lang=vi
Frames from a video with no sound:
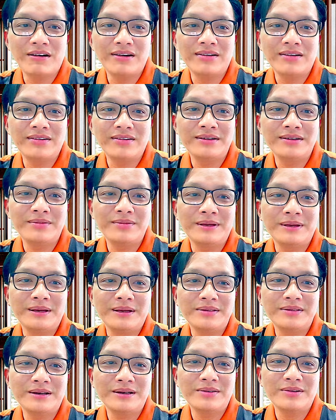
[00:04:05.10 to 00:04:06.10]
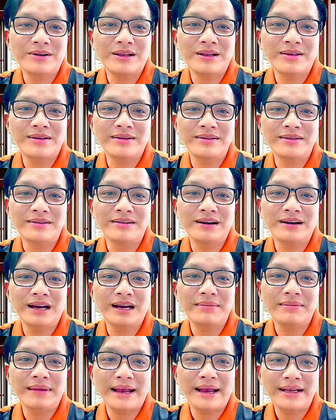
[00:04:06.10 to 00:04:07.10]
rồi bây giờ sau đó là được người
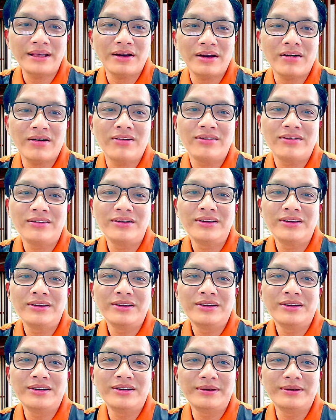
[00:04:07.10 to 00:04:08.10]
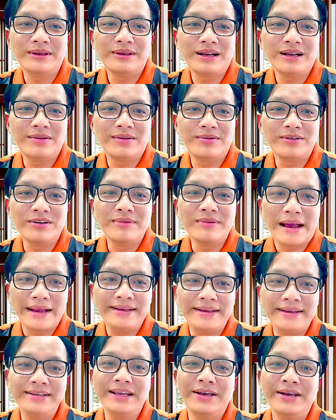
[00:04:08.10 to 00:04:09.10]
anh bán cho rồi bây giờ là một người
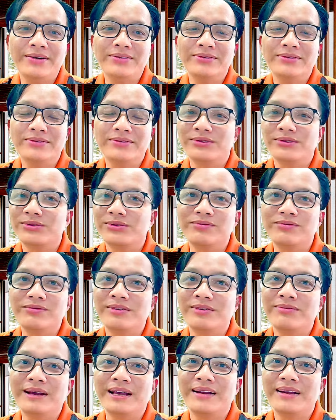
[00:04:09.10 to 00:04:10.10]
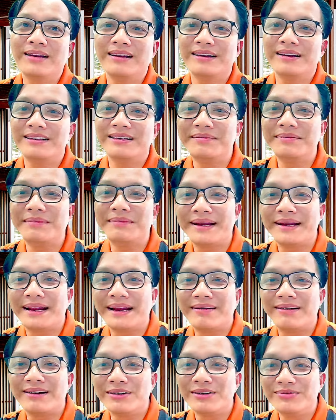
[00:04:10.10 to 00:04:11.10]
bạn giới thiệu tôi cũng không biết là lời trình bày
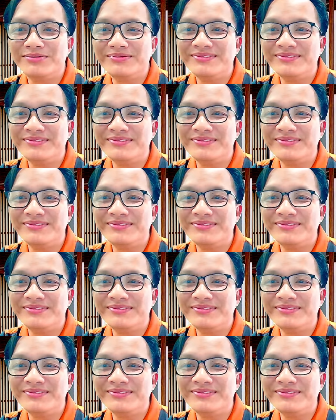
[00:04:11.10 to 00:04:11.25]
nào là đúng